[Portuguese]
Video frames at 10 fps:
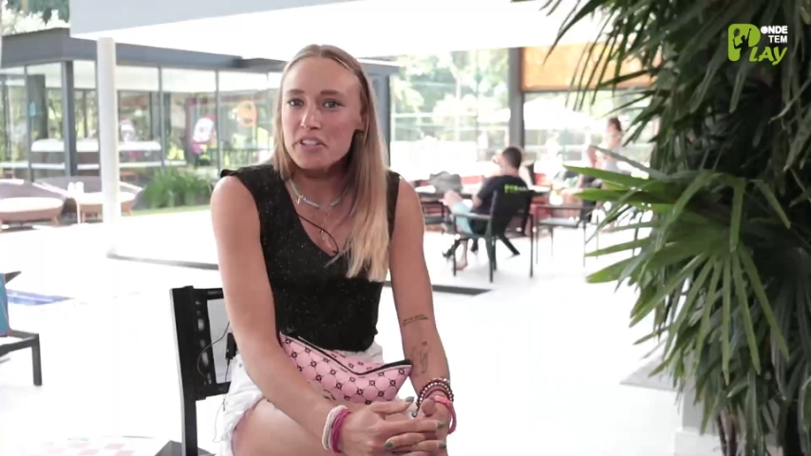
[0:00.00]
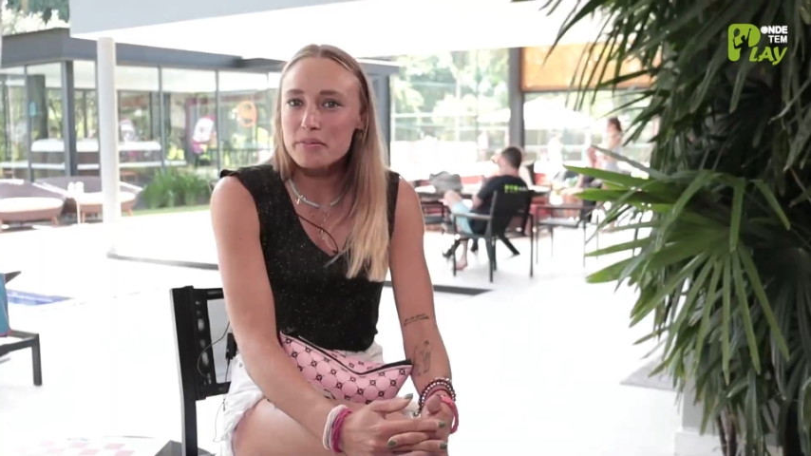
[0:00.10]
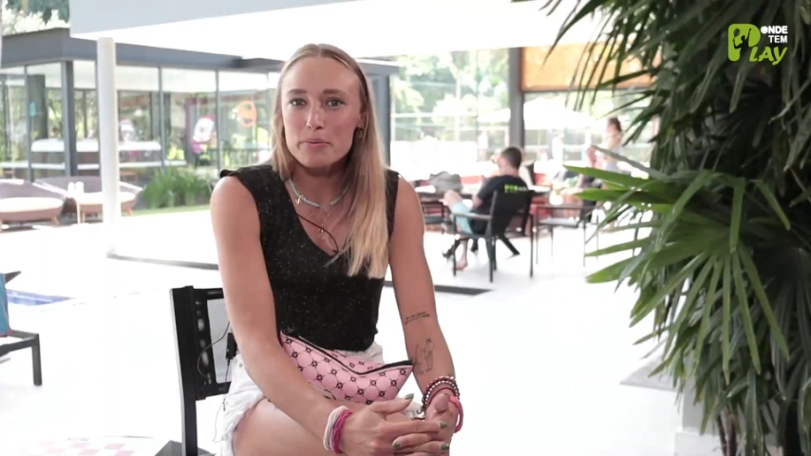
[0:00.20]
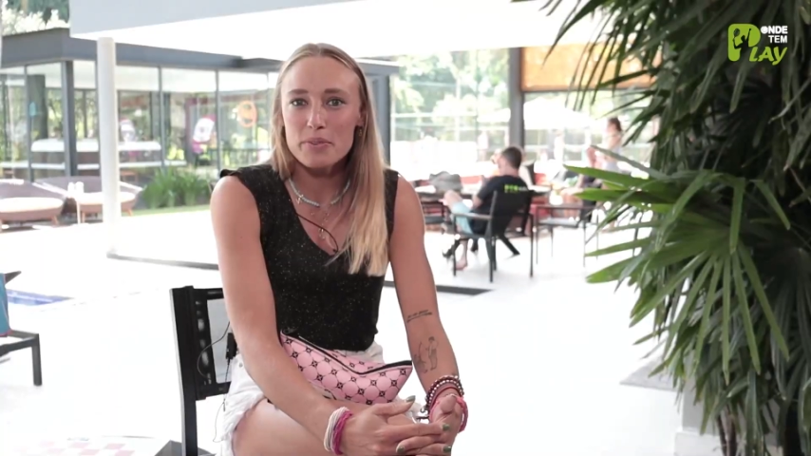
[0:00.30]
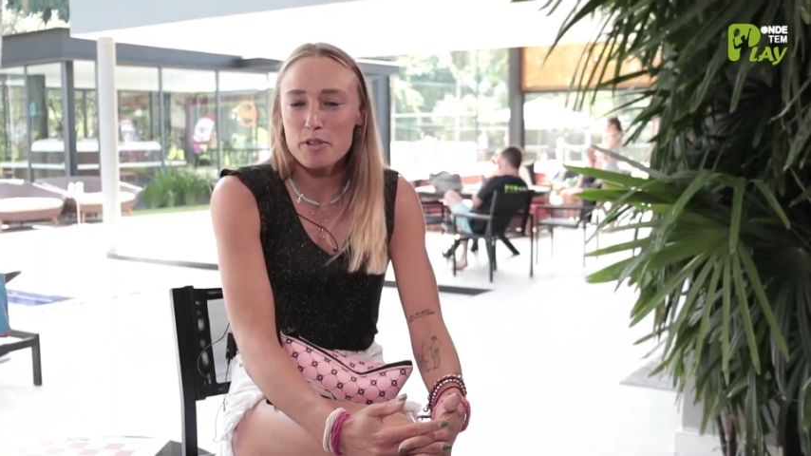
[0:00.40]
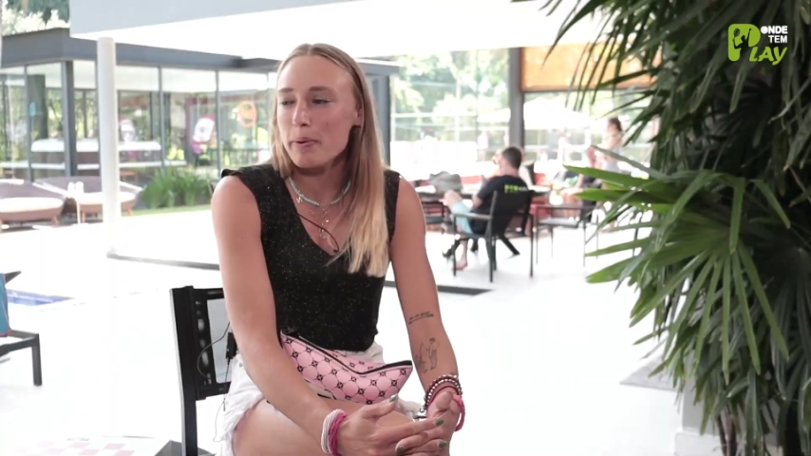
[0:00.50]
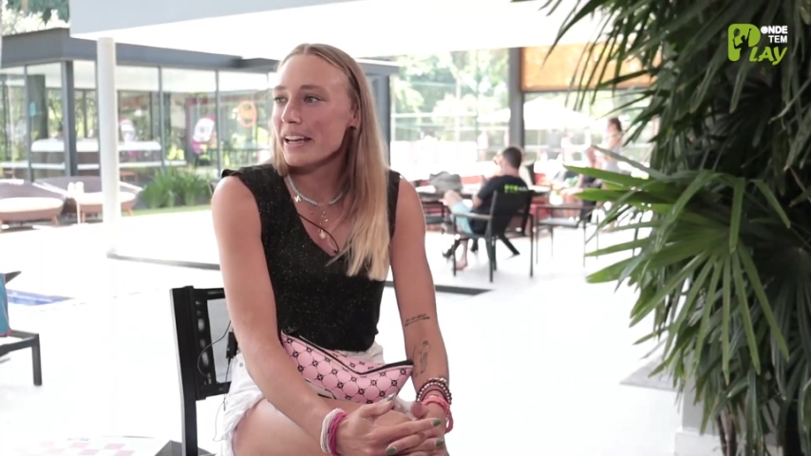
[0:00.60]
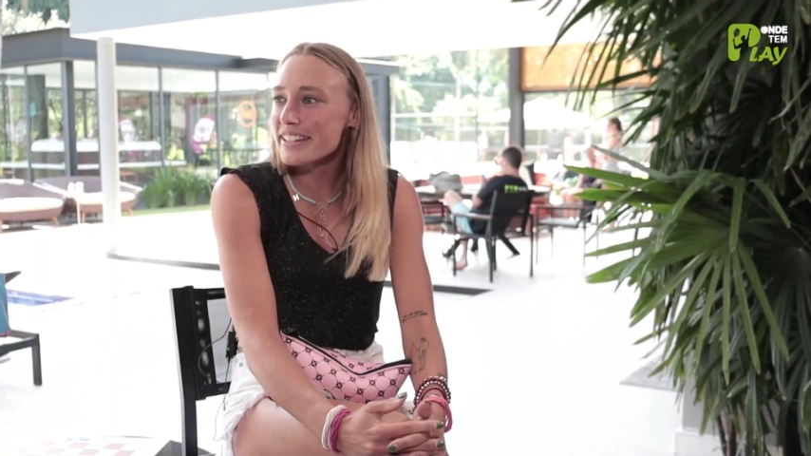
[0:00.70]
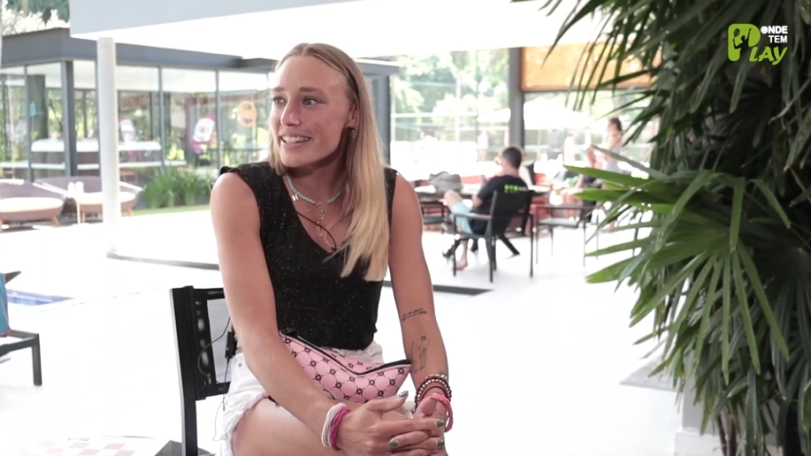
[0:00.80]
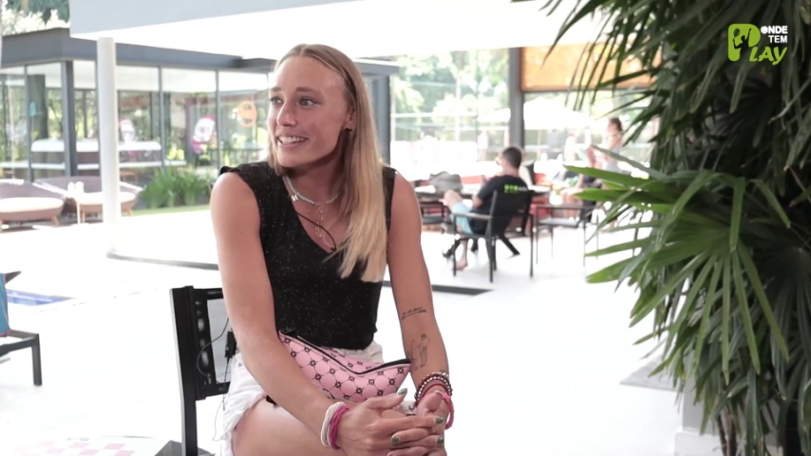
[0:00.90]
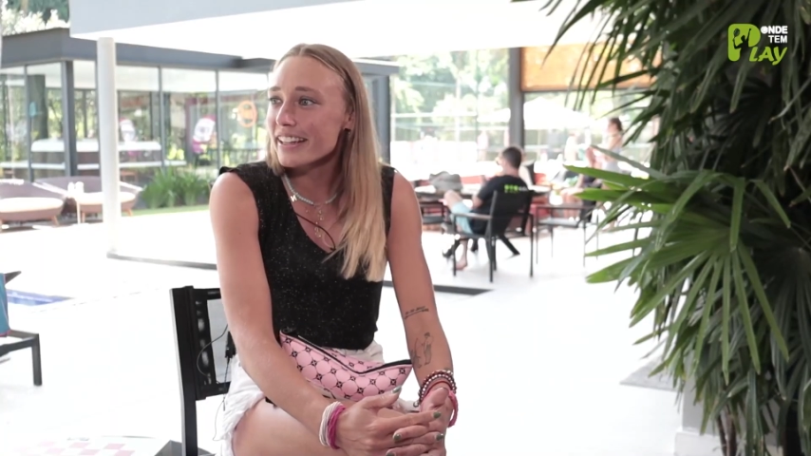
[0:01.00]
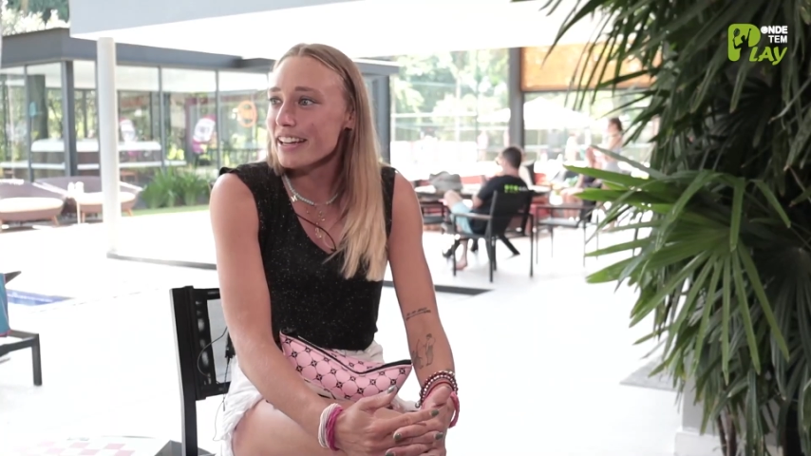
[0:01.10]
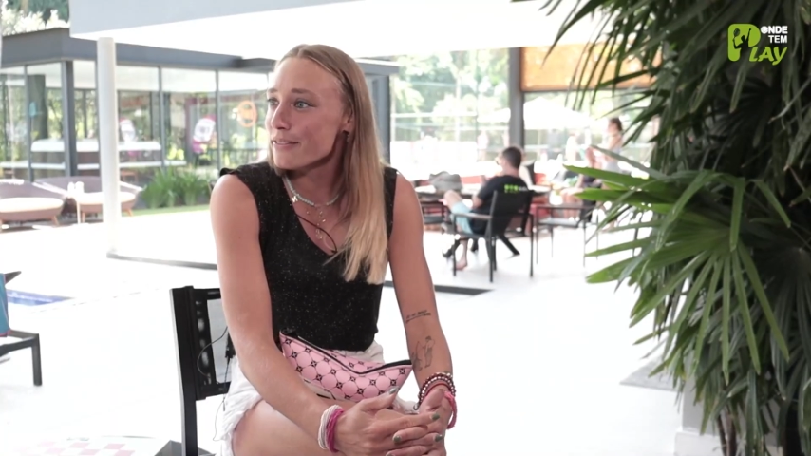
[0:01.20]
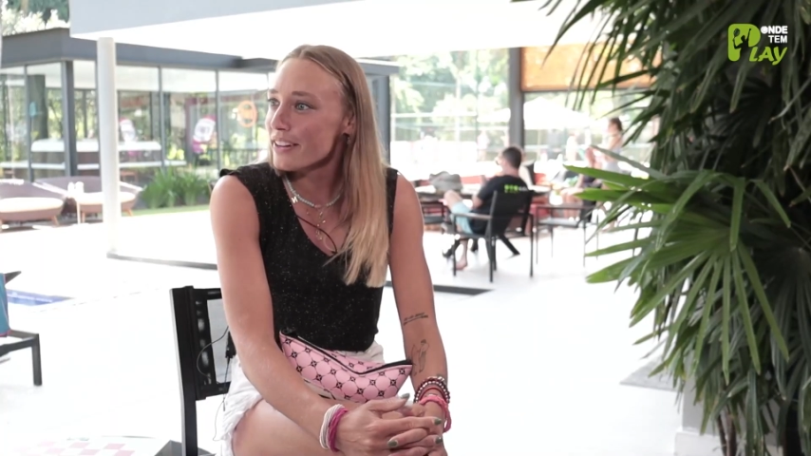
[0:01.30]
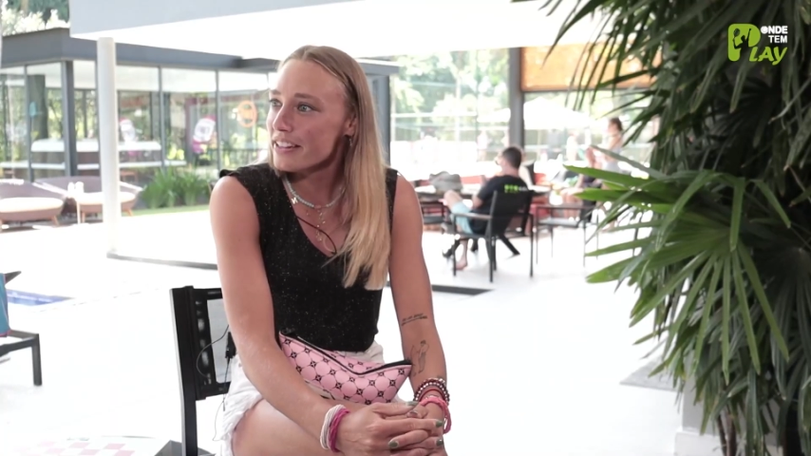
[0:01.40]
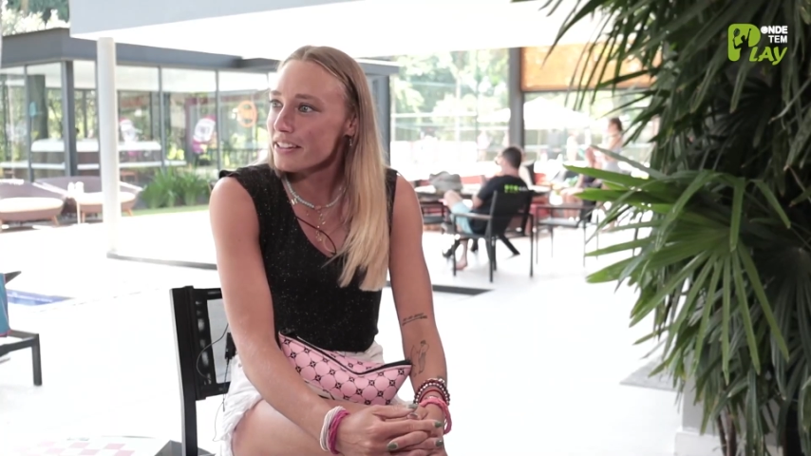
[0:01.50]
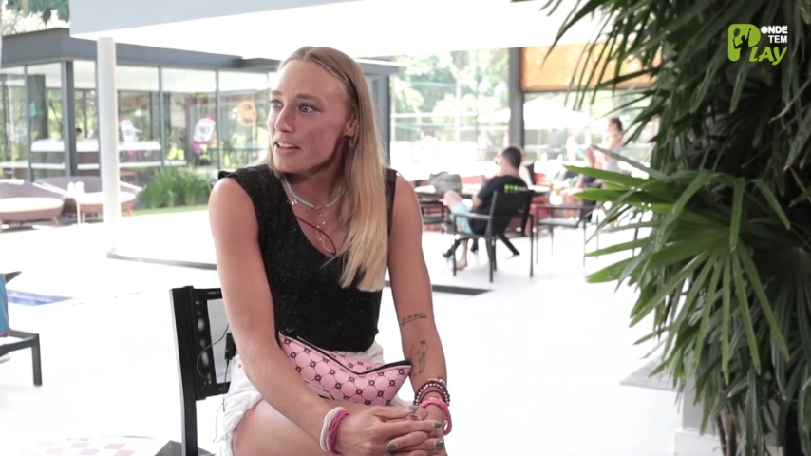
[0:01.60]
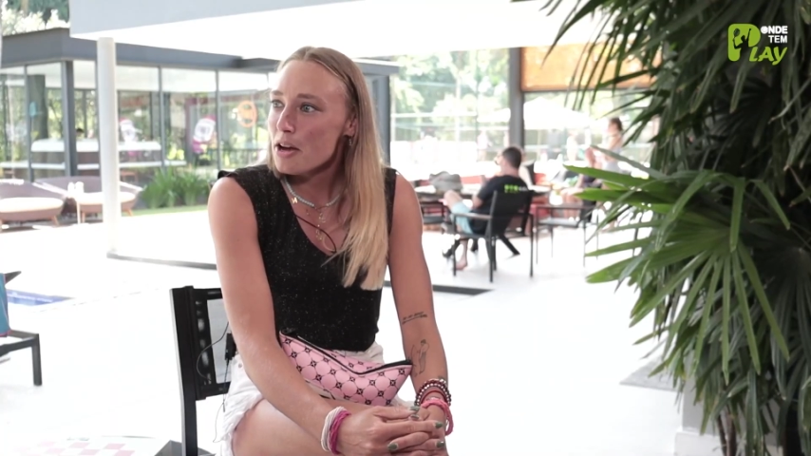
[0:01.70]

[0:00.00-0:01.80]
uma experiência incrível,